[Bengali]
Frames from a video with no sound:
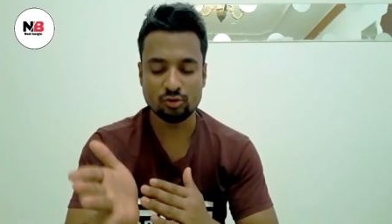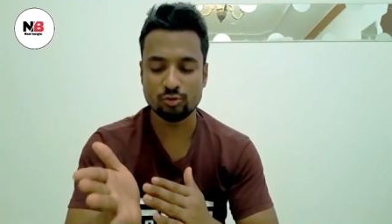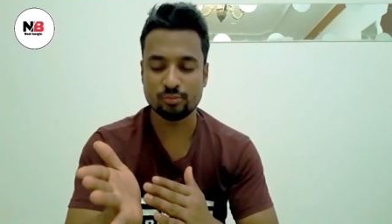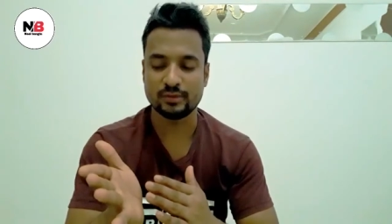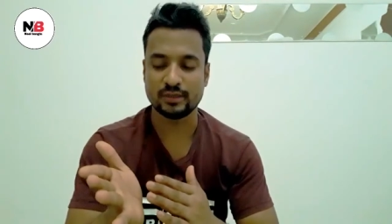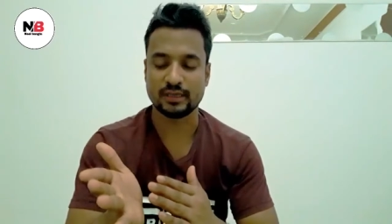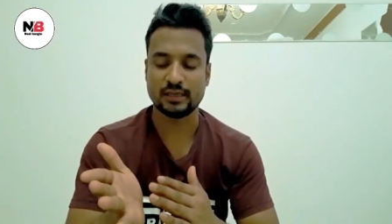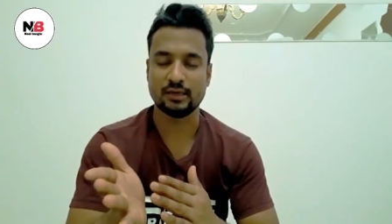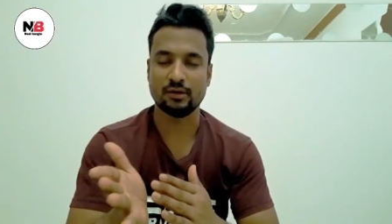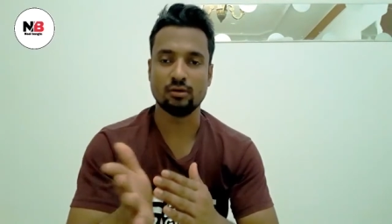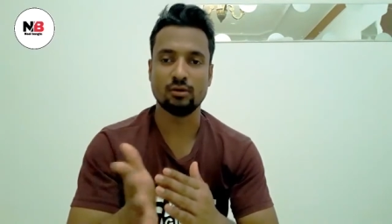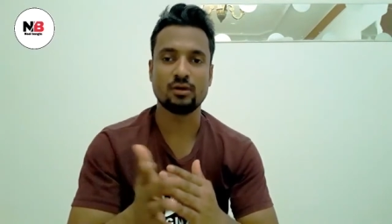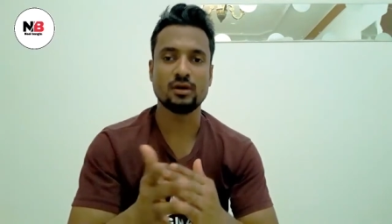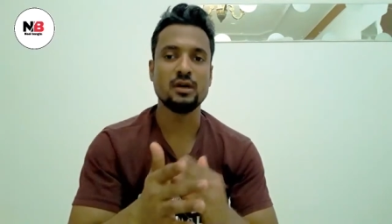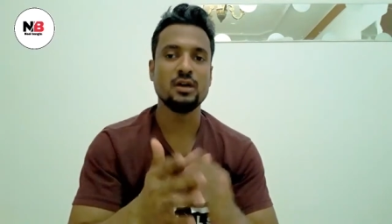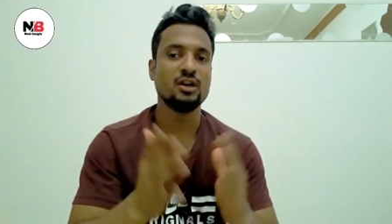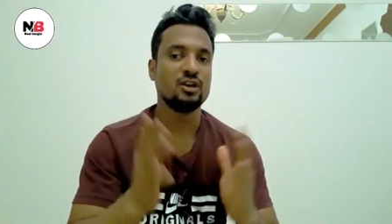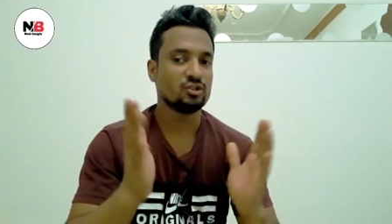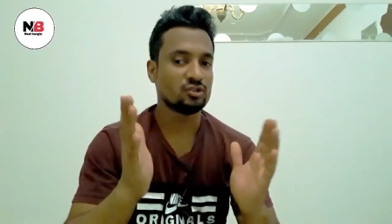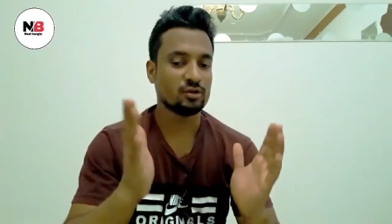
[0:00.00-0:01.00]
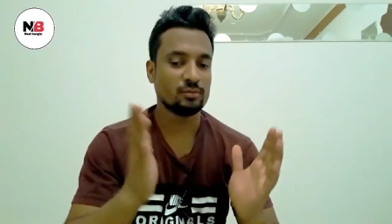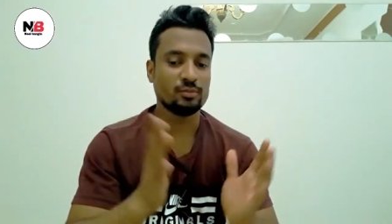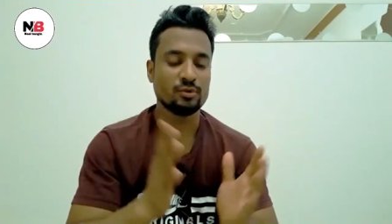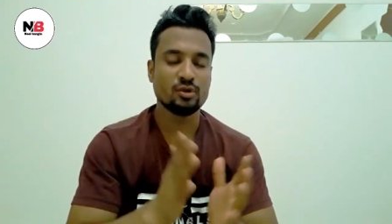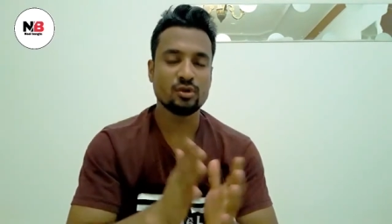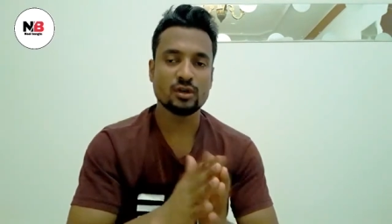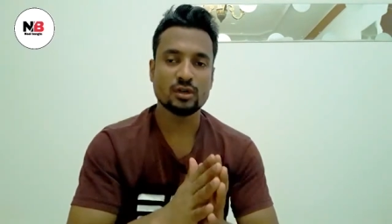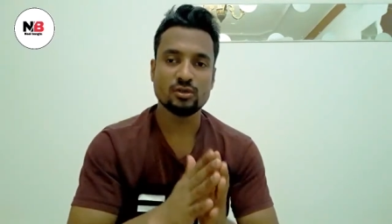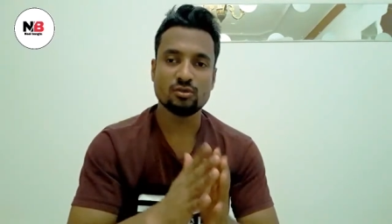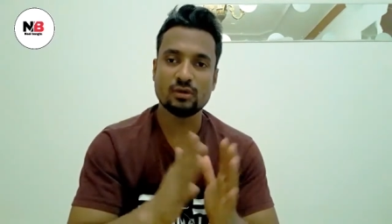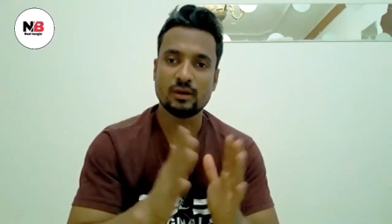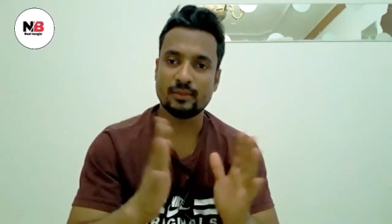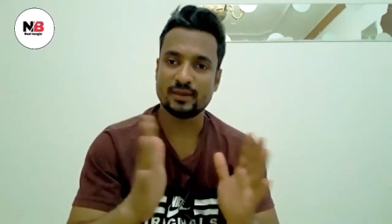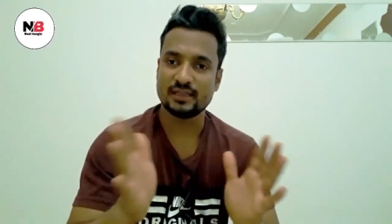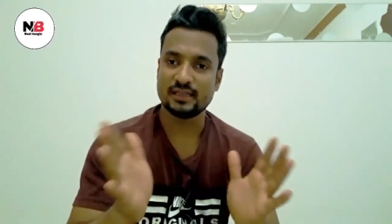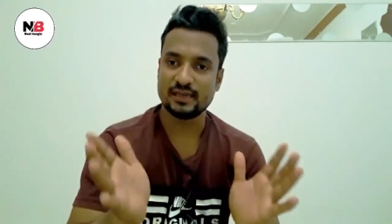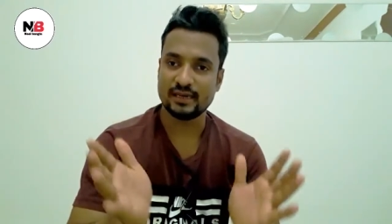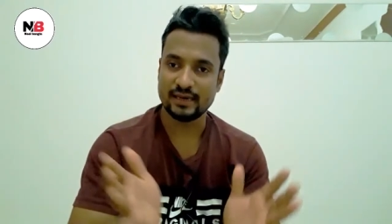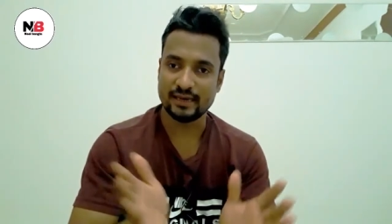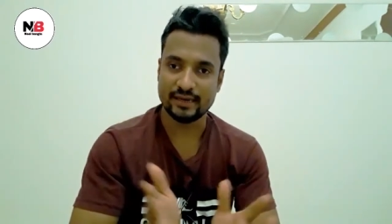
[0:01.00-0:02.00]
ইউটিউব থেকে হোক সম্পূর্ণ কিন্তু
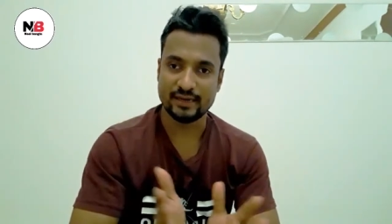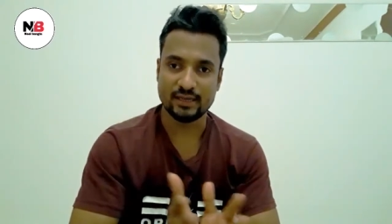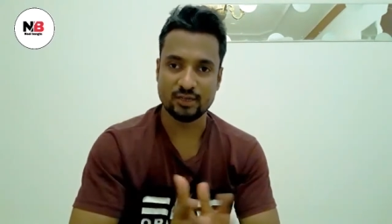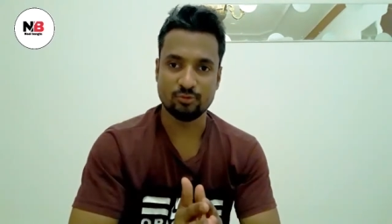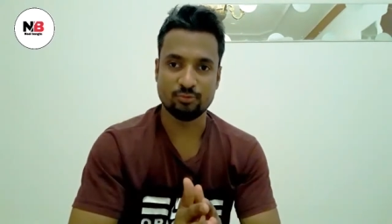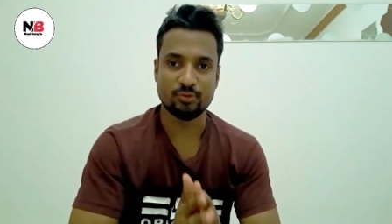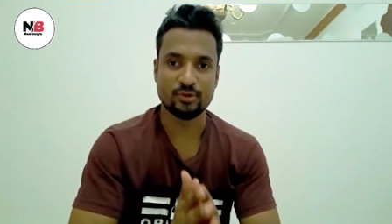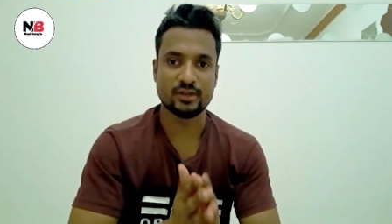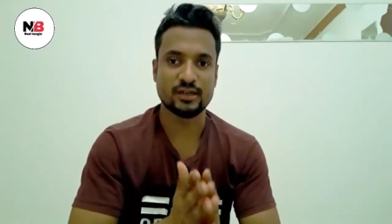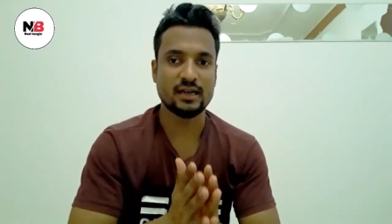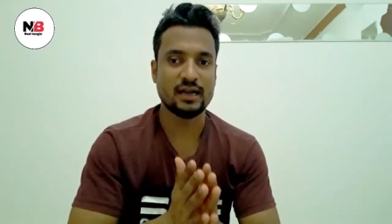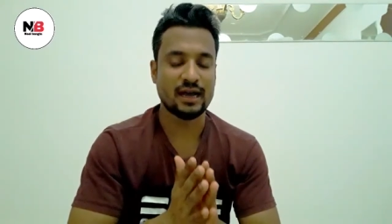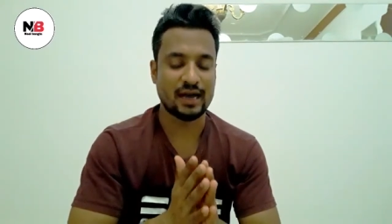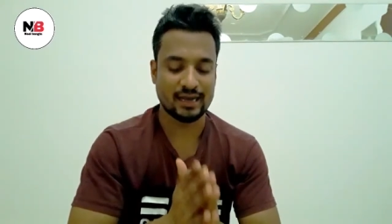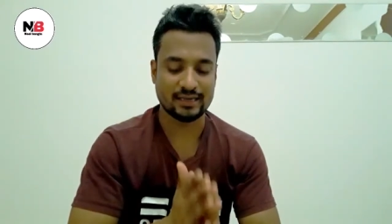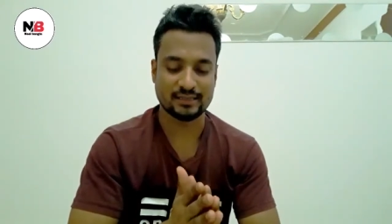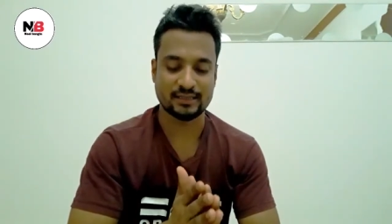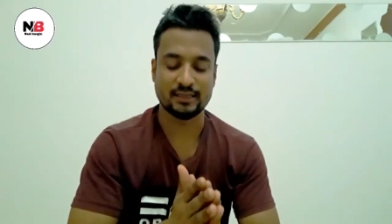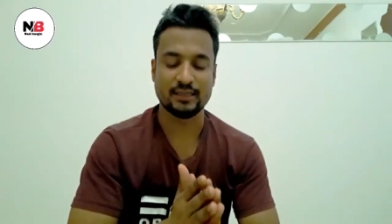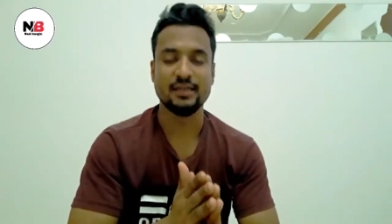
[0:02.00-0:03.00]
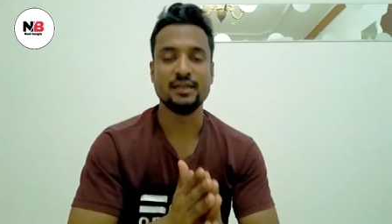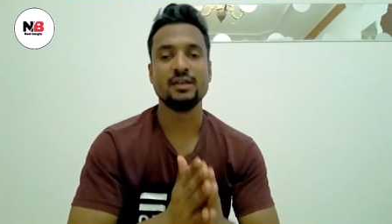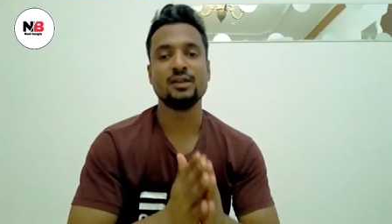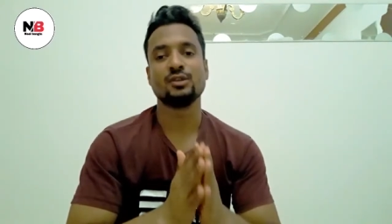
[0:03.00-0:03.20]
আমাদের অ্যাডের উপরে আসে